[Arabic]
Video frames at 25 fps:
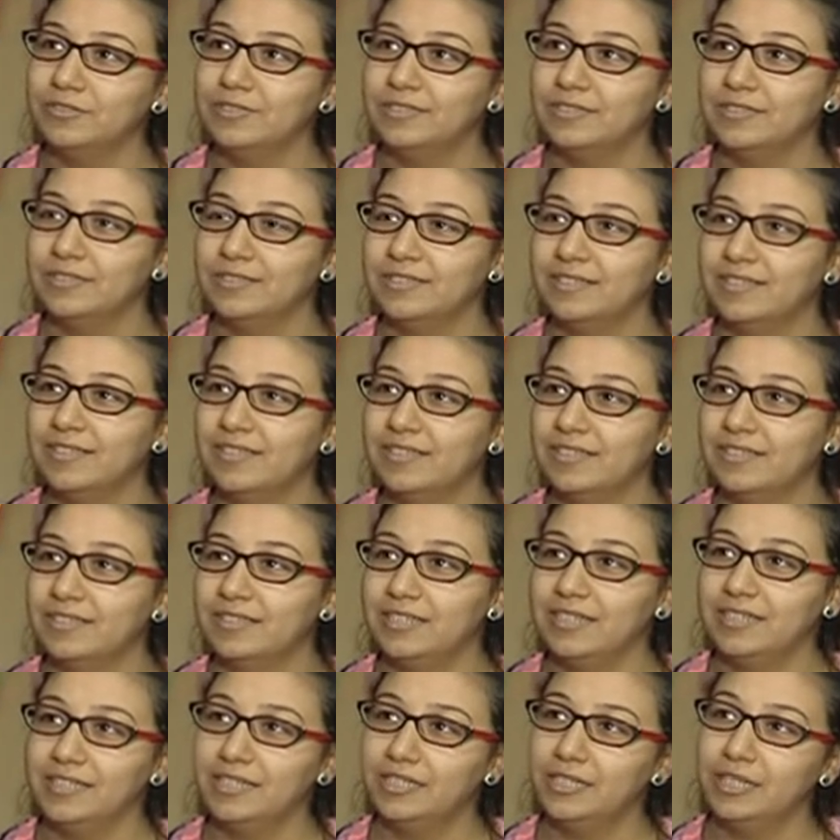آه، ان
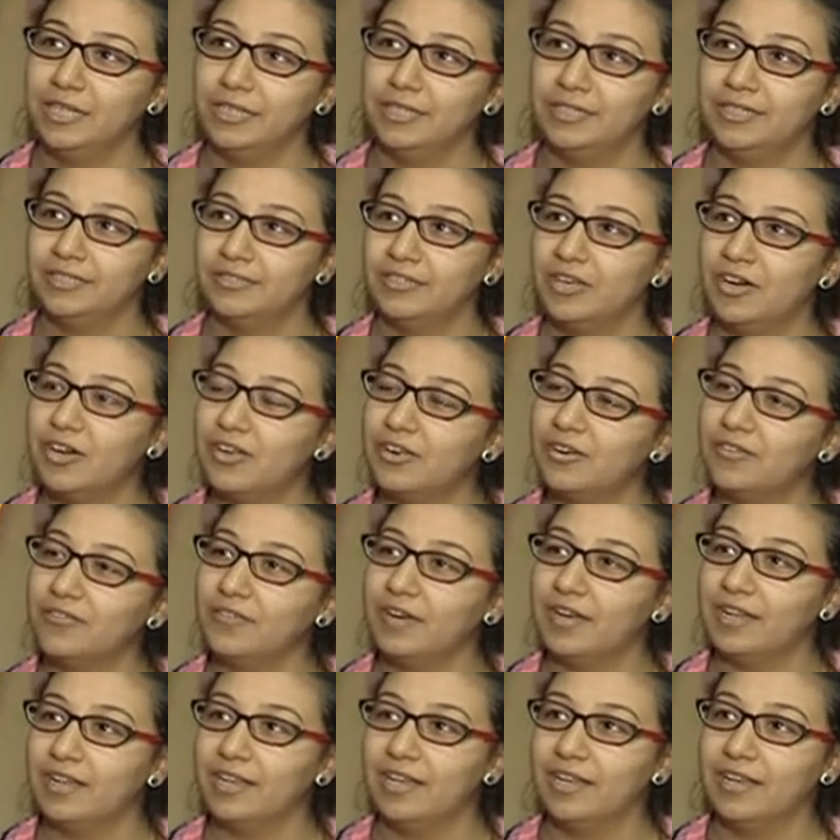احنا نتعرف
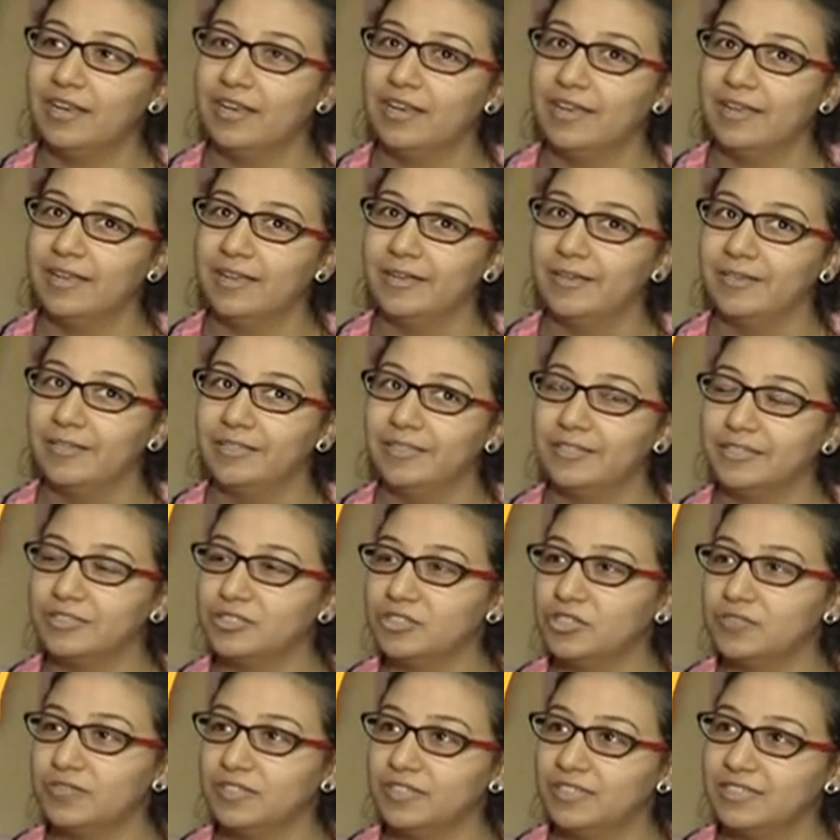على
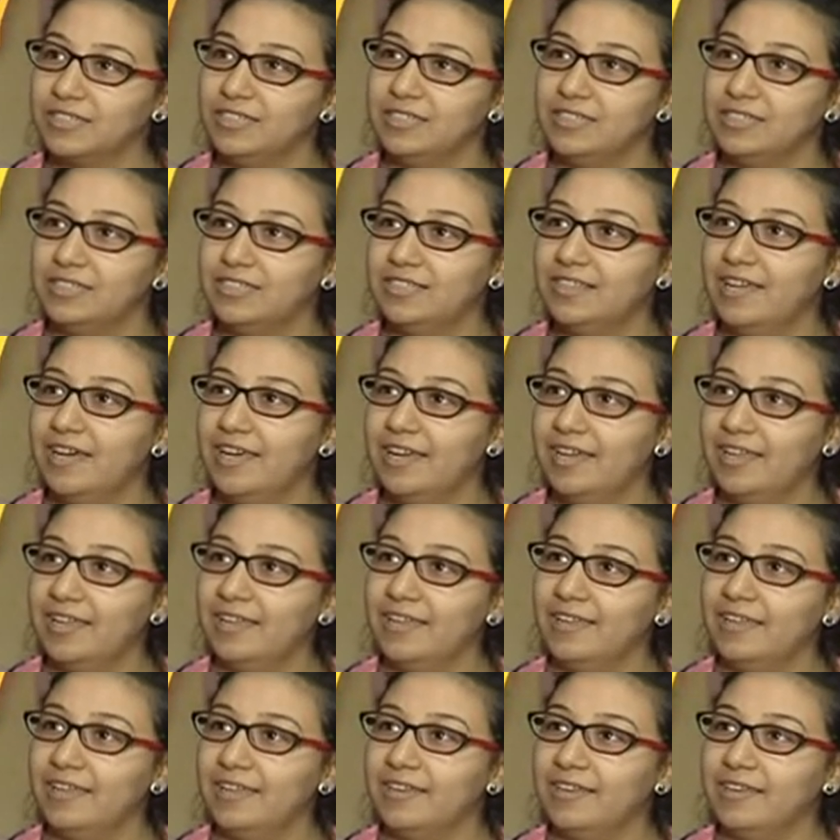الاكتشافات الجديده
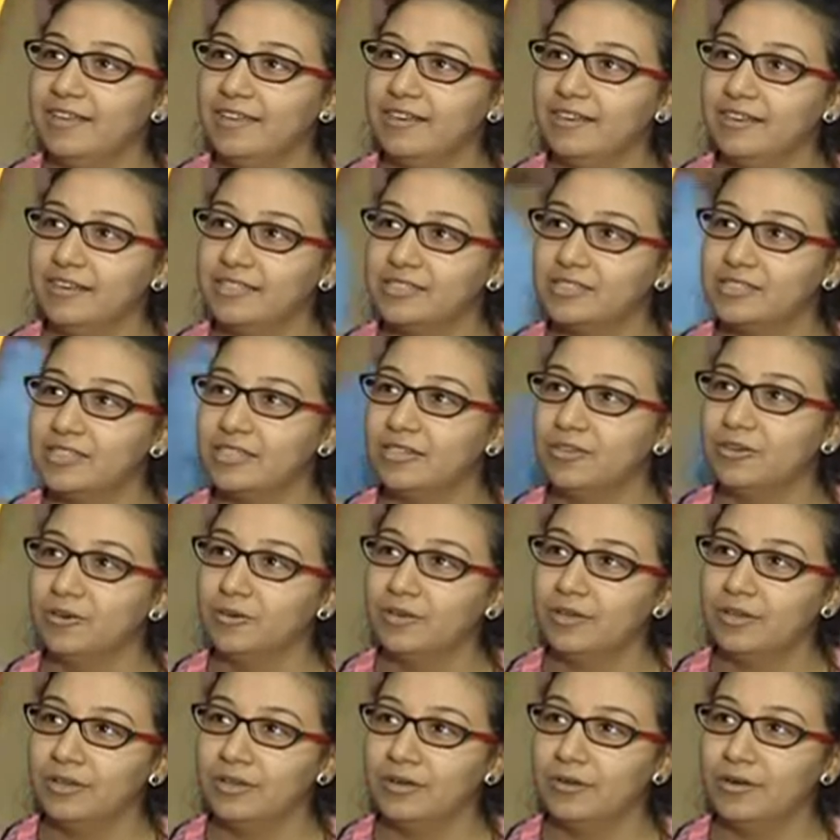الناس
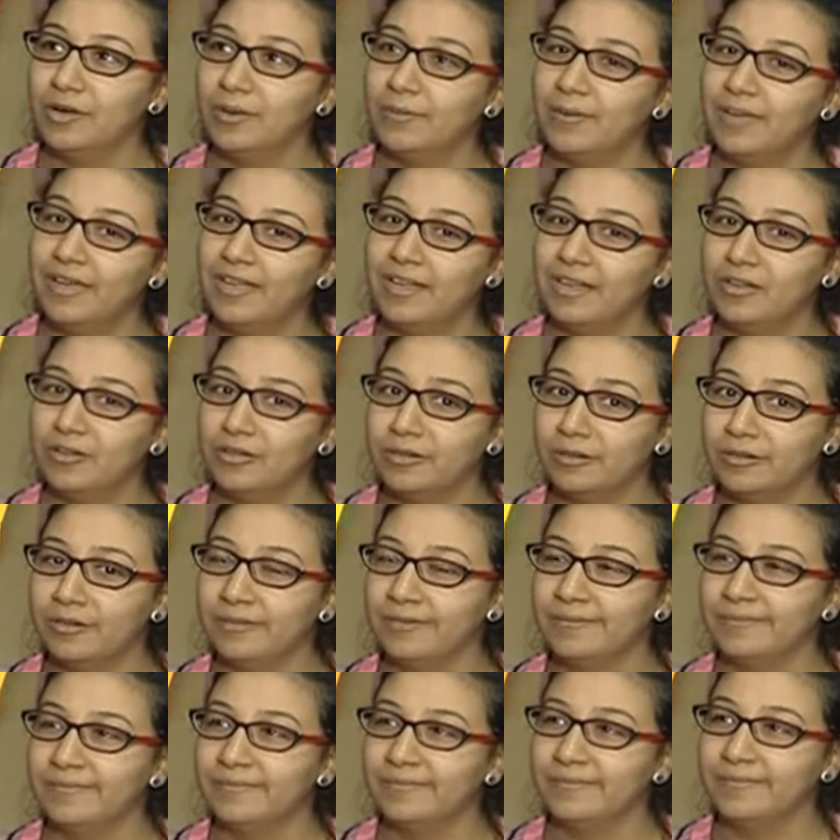العلماء
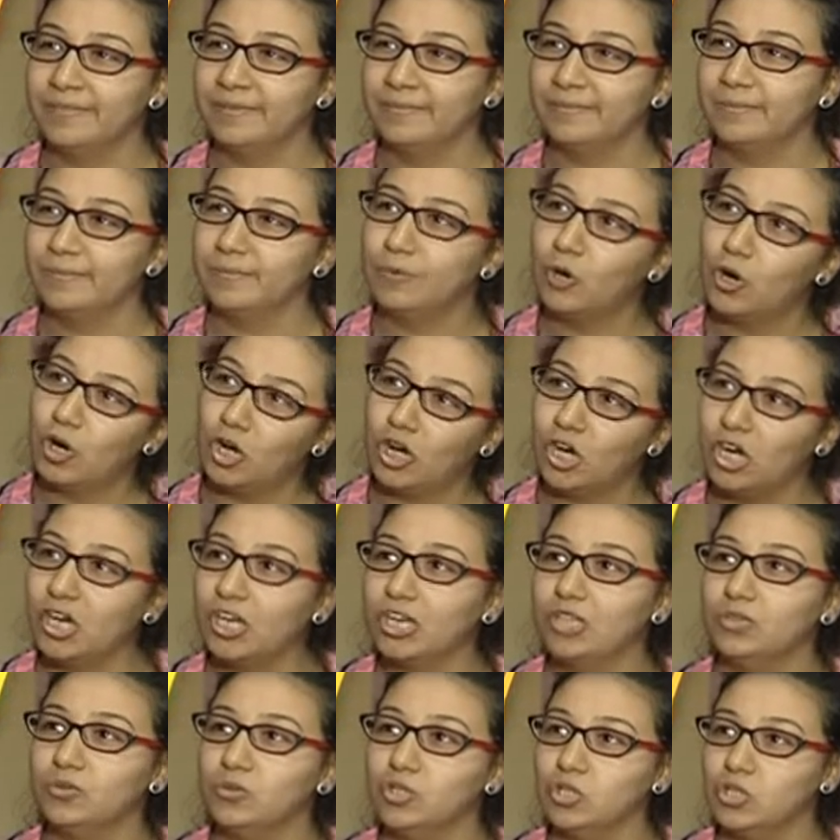
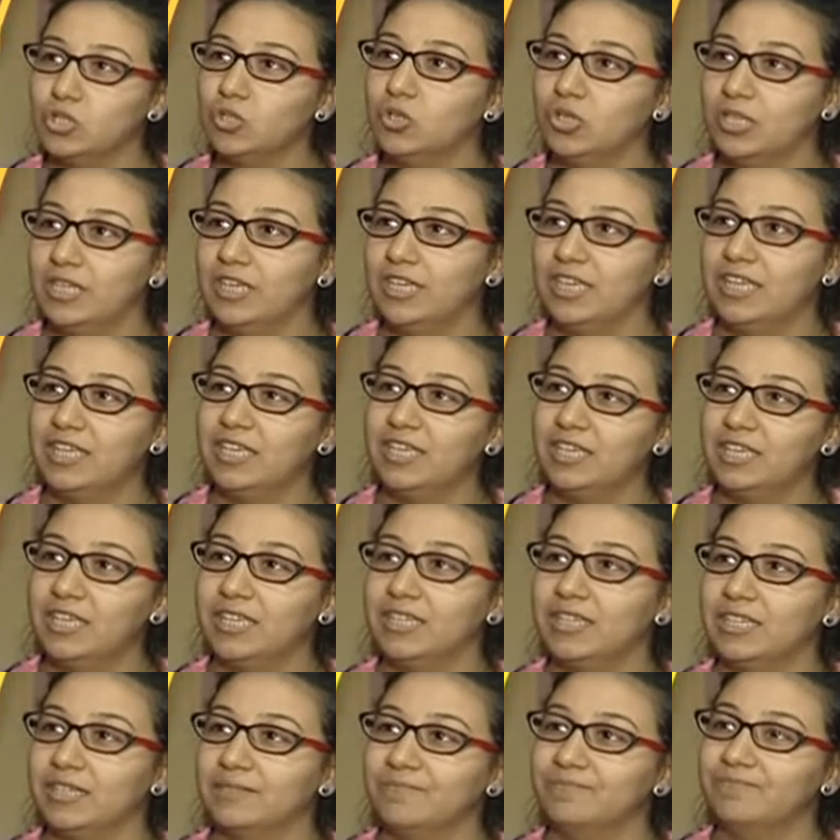مؤخرا وصلوا لايه
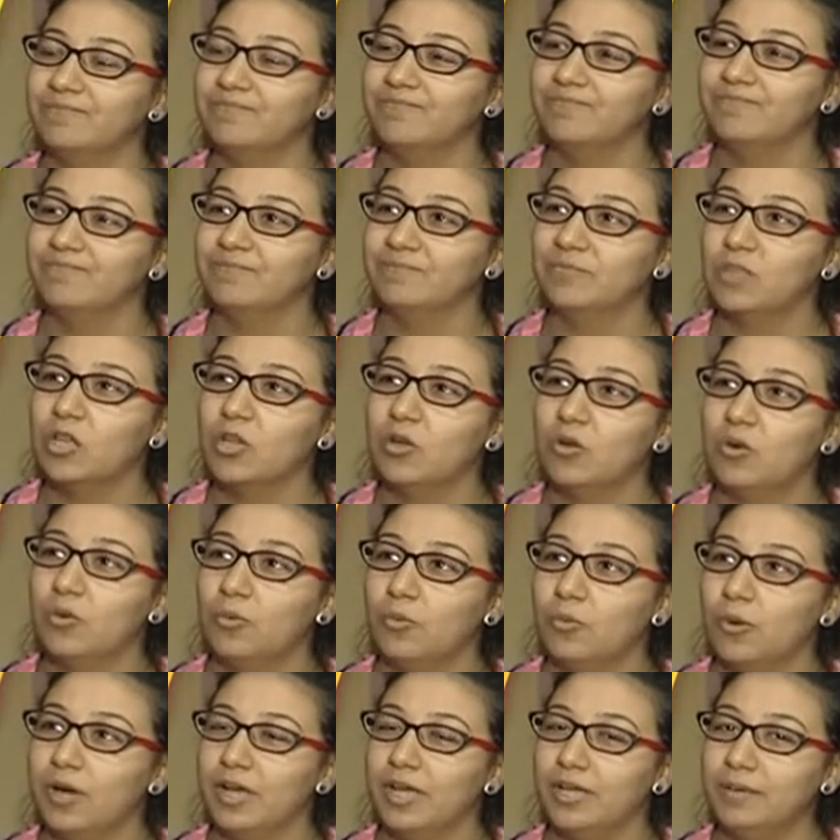كده
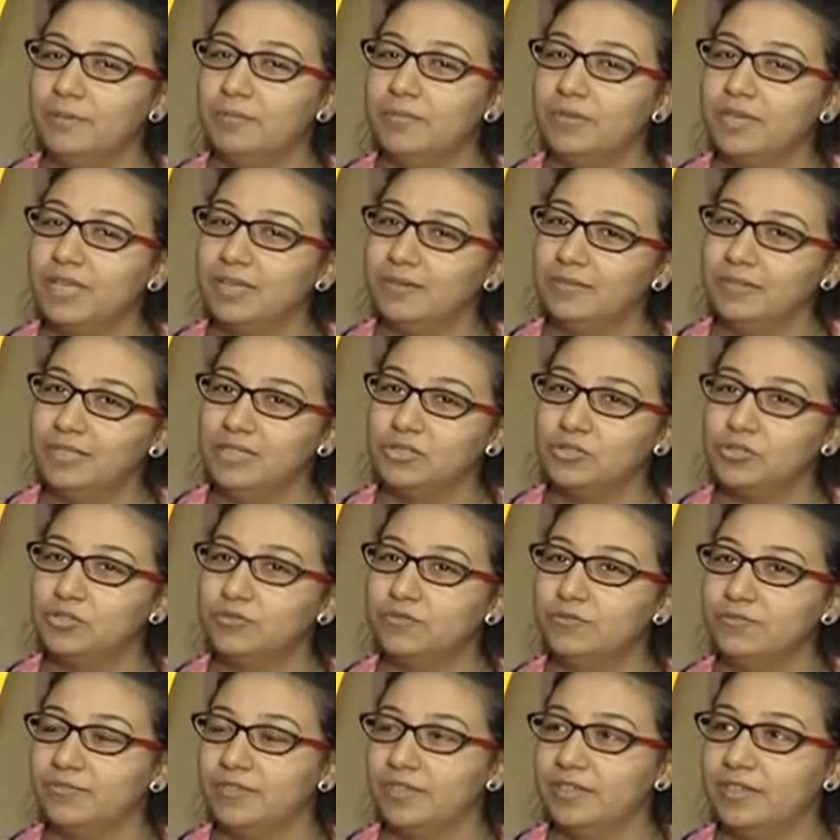واحب كمان
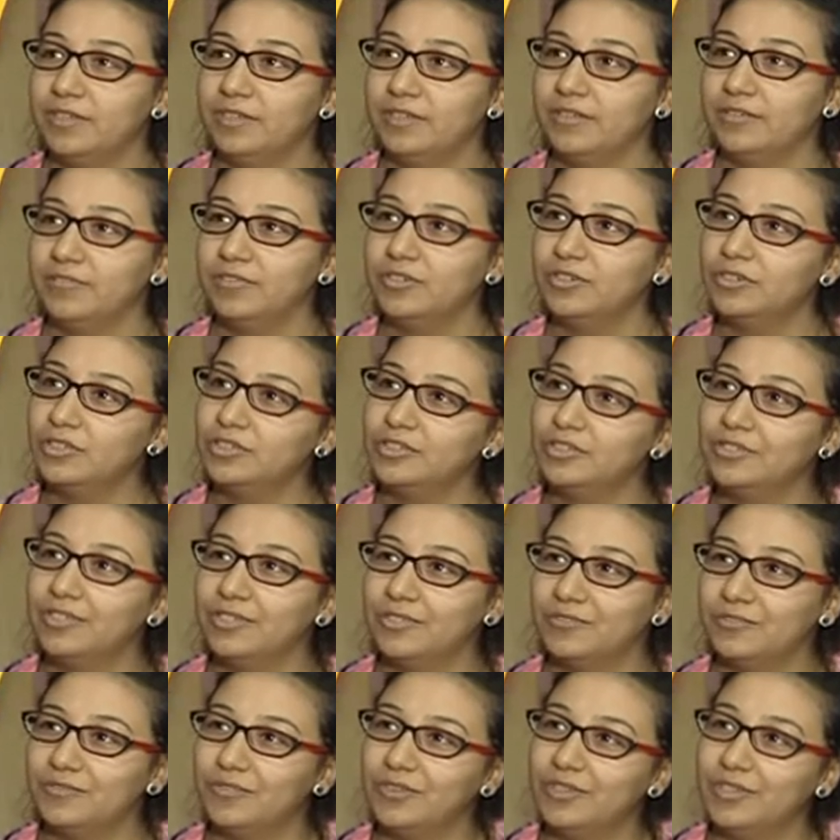اشوف آه، فقره
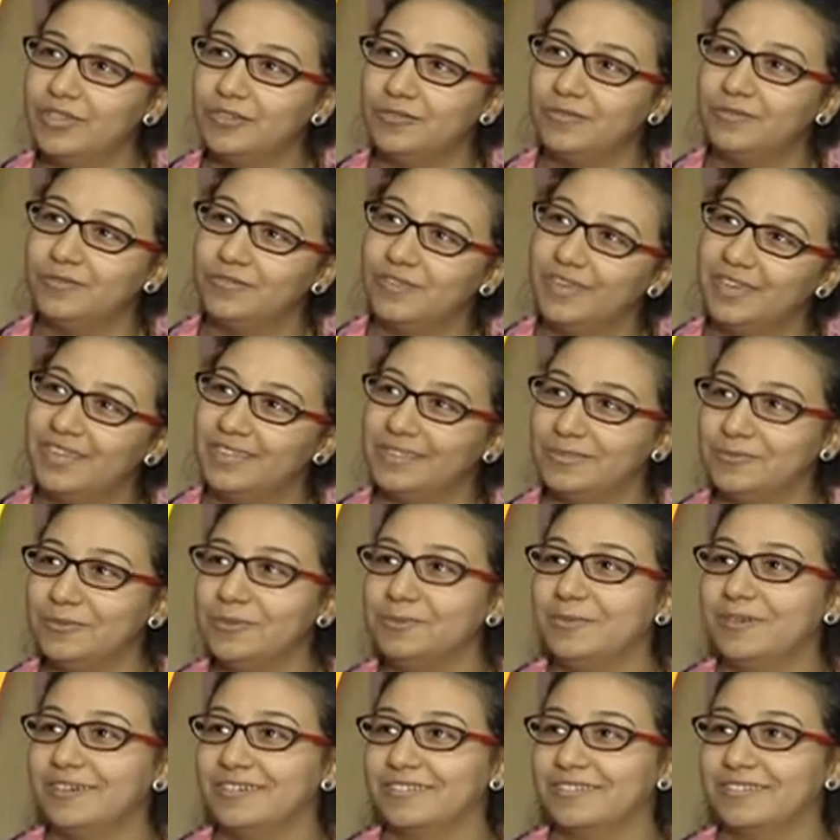الاطفال يكون فيها
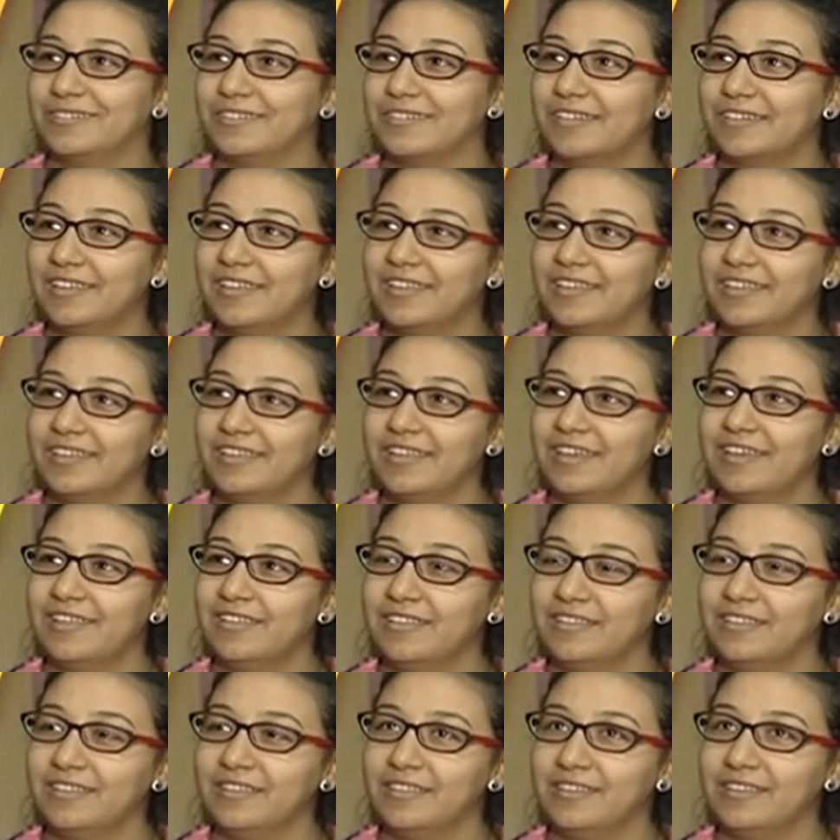اهتمام اكتر
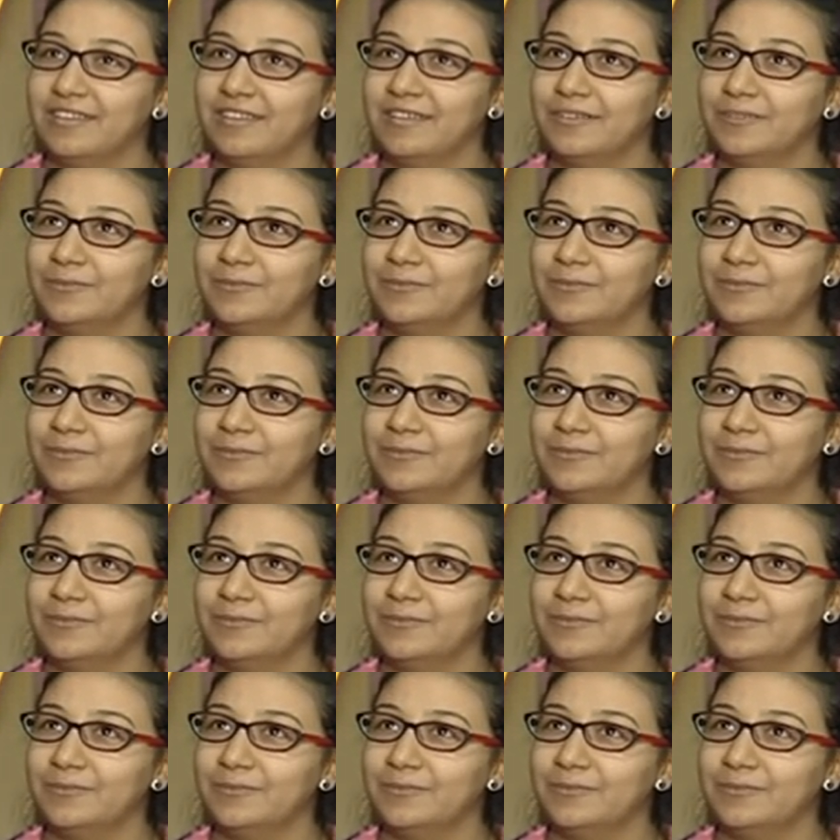يعني